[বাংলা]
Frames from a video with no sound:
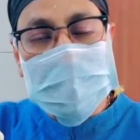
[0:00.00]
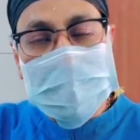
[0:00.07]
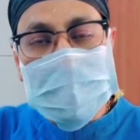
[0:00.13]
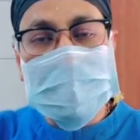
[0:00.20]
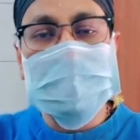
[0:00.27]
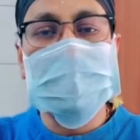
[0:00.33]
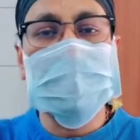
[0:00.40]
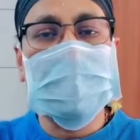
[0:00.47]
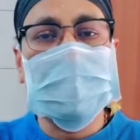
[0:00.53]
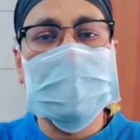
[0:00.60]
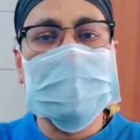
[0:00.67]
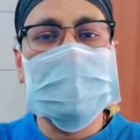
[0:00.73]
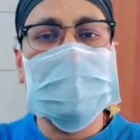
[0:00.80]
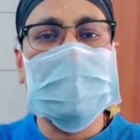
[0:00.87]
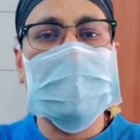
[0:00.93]
বেশিরভাগ
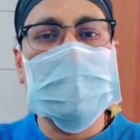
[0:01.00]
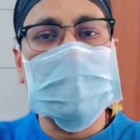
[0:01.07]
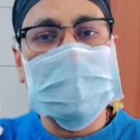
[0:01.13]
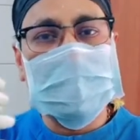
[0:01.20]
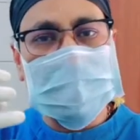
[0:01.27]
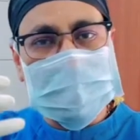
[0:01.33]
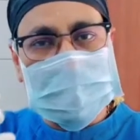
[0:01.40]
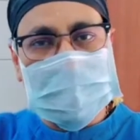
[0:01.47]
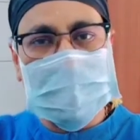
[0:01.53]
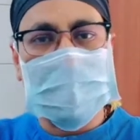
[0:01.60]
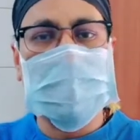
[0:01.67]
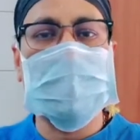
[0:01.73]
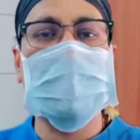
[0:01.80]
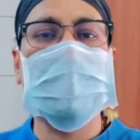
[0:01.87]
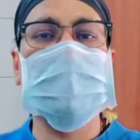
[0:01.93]
ক্ষেত্রে কি হয় কি সেটা
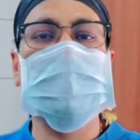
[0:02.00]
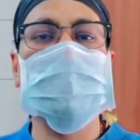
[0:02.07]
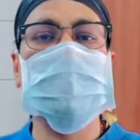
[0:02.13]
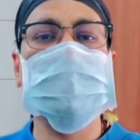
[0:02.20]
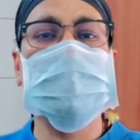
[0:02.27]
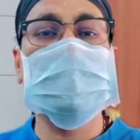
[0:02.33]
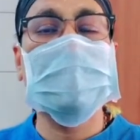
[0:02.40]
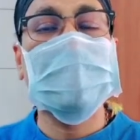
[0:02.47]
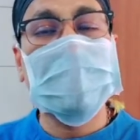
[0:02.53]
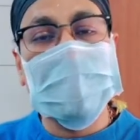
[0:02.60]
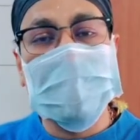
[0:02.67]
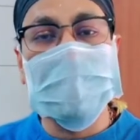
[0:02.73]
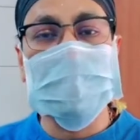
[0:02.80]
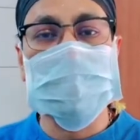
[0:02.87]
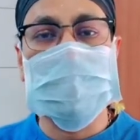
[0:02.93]
কয়েক বছর মধ্যে
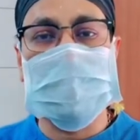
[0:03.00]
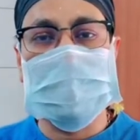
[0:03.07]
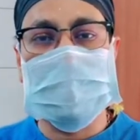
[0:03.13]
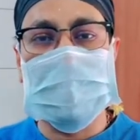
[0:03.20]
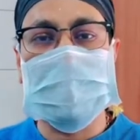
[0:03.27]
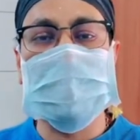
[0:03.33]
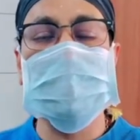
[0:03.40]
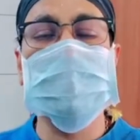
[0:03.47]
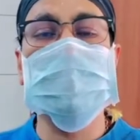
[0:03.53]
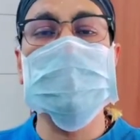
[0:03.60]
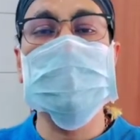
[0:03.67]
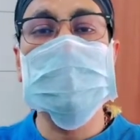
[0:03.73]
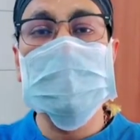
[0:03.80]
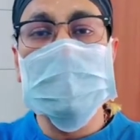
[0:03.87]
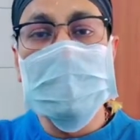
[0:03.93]
রিগ্রেস করে যায় কিন্তু
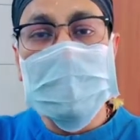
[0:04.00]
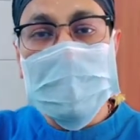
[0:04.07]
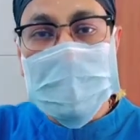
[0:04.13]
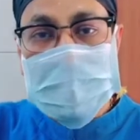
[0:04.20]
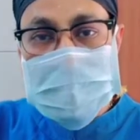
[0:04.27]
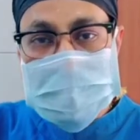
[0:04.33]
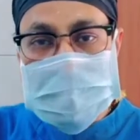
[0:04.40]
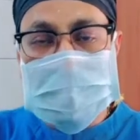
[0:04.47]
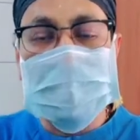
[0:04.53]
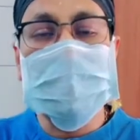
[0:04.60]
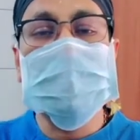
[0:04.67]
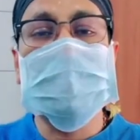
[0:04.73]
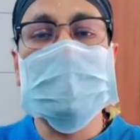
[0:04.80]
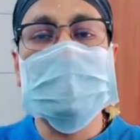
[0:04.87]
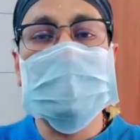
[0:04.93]
সাম
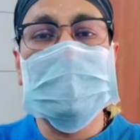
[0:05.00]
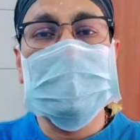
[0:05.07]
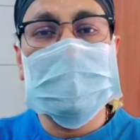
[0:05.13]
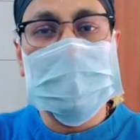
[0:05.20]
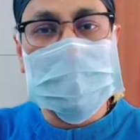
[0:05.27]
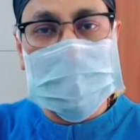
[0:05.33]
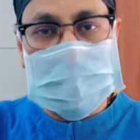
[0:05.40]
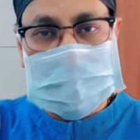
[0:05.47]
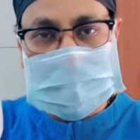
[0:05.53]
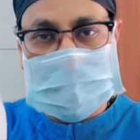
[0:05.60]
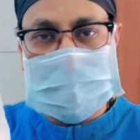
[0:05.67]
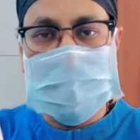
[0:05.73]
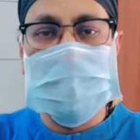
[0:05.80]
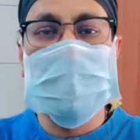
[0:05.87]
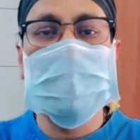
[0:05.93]
পার্সেন্টেজ অফ
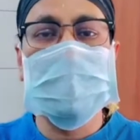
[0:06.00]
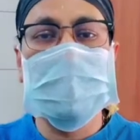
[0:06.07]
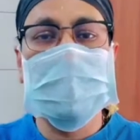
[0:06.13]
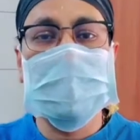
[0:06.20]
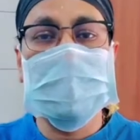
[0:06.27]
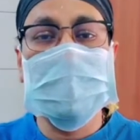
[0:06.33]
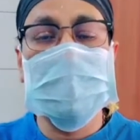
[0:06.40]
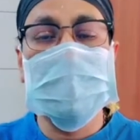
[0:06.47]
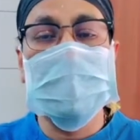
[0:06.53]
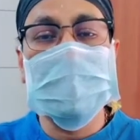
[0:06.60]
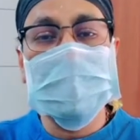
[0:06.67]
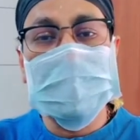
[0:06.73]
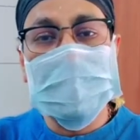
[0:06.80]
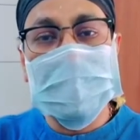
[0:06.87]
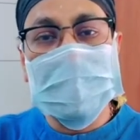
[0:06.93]
লোকের কি হয়
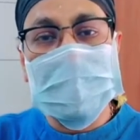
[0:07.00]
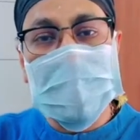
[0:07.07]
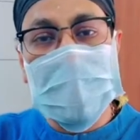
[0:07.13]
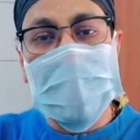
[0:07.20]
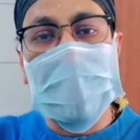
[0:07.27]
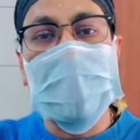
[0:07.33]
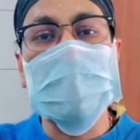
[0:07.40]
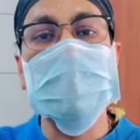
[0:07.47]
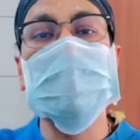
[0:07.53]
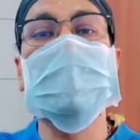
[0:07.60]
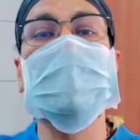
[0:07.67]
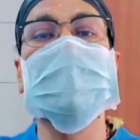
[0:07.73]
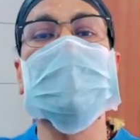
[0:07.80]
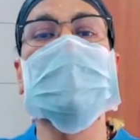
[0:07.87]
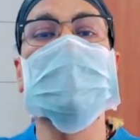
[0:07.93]
কি এটা আরো
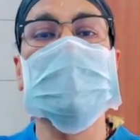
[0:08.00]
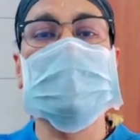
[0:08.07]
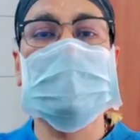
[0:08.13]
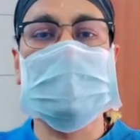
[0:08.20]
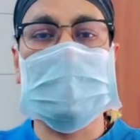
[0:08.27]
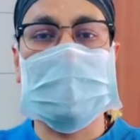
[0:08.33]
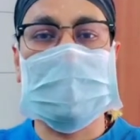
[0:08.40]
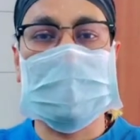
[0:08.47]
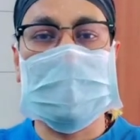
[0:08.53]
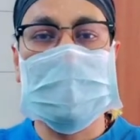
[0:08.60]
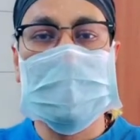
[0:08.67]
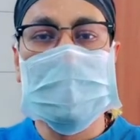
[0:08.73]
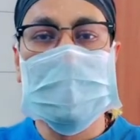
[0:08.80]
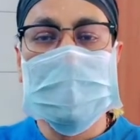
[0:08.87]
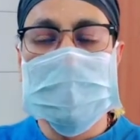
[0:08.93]
ডেভেলপ হতে থাকে
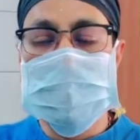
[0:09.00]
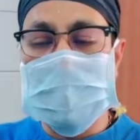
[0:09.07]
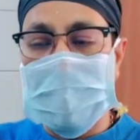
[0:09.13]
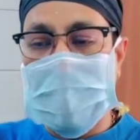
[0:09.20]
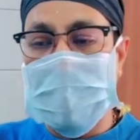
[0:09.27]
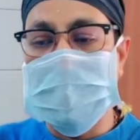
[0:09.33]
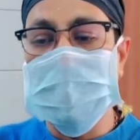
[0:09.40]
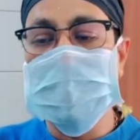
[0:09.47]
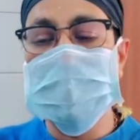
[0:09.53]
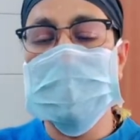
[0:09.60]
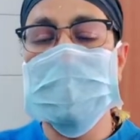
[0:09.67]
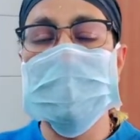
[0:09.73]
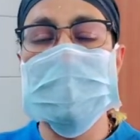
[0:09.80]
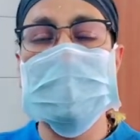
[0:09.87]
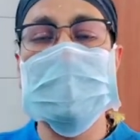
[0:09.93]
তো এমন
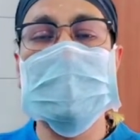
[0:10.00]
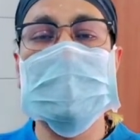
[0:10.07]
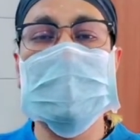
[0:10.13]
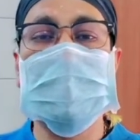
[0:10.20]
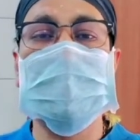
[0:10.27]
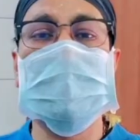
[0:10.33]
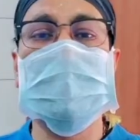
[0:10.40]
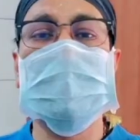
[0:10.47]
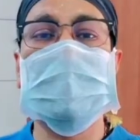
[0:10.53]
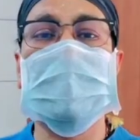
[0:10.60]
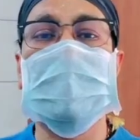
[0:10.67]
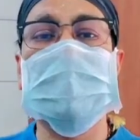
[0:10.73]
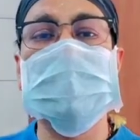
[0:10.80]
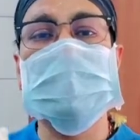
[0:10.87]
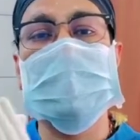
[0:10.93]
ভাবে ডেভেলপ হয়
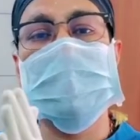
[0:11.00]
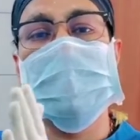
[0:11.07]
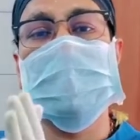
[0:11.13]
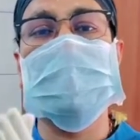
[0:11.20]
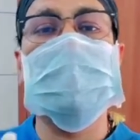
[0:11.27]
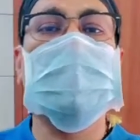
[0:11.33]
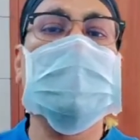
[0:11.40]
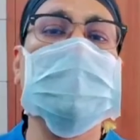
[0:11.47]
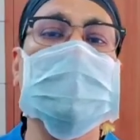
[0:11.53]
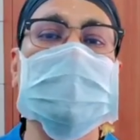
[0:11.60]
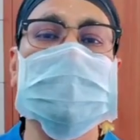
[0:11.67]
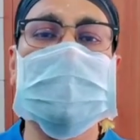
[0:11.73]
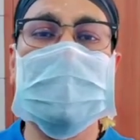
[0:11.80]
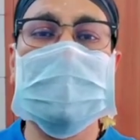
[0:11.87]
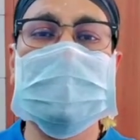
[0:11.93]
কারো দেখবেন কি অল্প
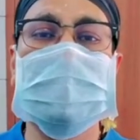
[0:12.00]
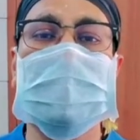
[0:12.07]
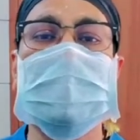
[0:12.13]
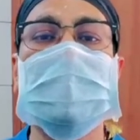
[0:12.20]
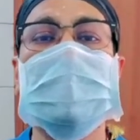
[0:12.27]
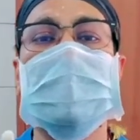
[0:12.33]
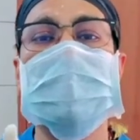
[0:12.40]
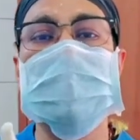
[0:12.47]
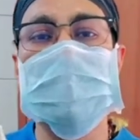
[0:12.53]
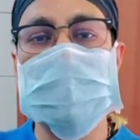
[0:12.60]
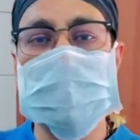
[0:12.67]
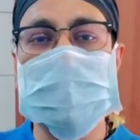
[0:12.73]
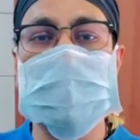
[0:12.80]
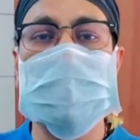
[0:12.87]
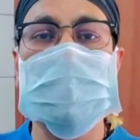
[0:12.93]
সোয়েলিং থাকে কারো একটু
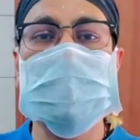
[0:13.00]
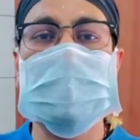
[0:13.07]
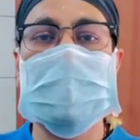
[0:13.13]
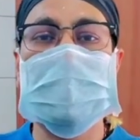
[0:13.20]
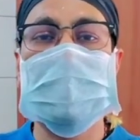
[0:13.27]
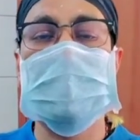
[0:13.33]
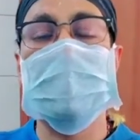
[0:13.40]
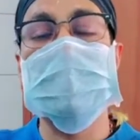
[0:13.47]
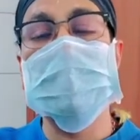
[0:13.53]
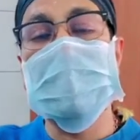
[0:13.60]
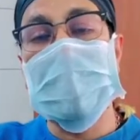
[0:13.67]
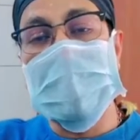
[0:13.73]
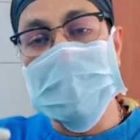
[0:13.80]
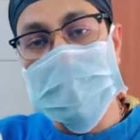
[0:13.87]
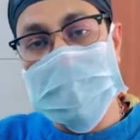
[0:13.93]
বড় থাকে কারো
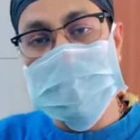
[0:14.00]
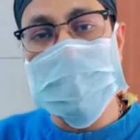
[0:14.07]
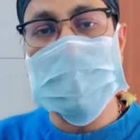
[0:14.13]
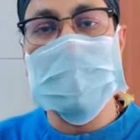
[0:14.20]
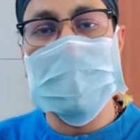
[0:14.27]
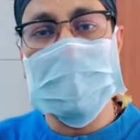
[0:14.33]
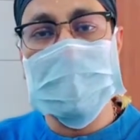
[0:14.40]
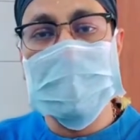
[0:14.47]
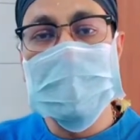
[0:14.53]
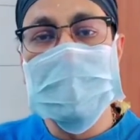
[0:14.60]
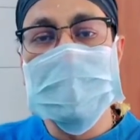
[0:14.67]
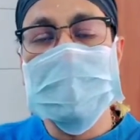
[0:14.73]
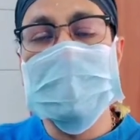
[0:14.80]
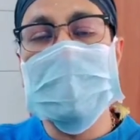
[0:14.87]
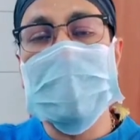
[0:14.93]
এমনও হয়
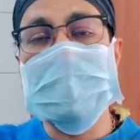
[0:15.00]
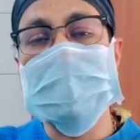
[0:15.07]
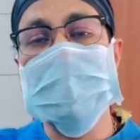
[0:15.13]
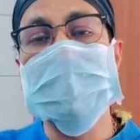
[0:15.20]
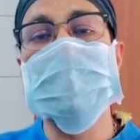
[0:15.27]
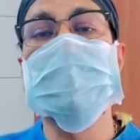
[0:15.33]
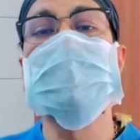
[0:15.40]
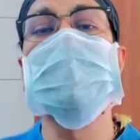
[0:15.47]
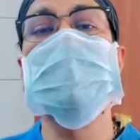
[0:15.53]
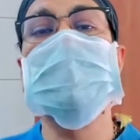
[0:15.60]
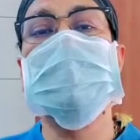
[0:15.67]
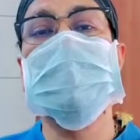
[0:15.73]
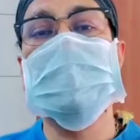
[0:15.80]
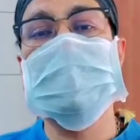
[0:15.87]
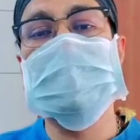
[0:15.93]
কি একদম ফুল
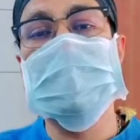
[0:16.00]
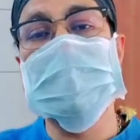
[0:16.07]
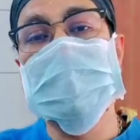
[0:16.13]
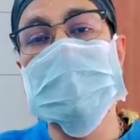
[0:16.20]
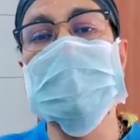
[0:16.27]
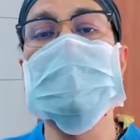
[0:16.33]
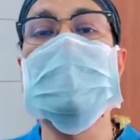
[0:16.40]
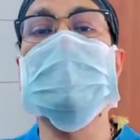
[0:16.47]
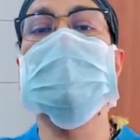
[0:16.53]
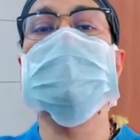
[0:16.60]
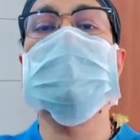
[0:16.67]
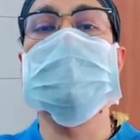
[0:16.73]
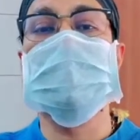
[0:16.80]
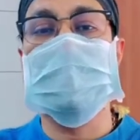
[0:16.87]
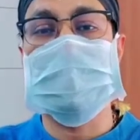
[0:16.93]
ফ্লেজেড ফিমেলের
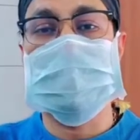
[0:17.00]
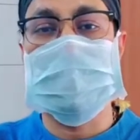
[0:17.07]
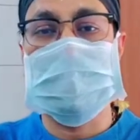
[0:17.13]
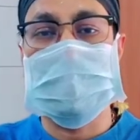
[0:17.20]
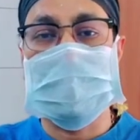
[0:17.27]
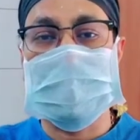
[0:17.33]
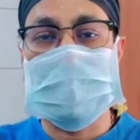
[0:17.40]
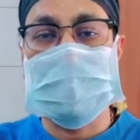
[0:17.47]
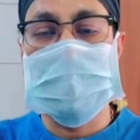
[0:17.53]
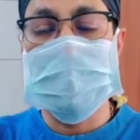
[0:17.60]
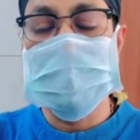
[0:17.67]
মতন ব্রেস্ট হয়ে থাকে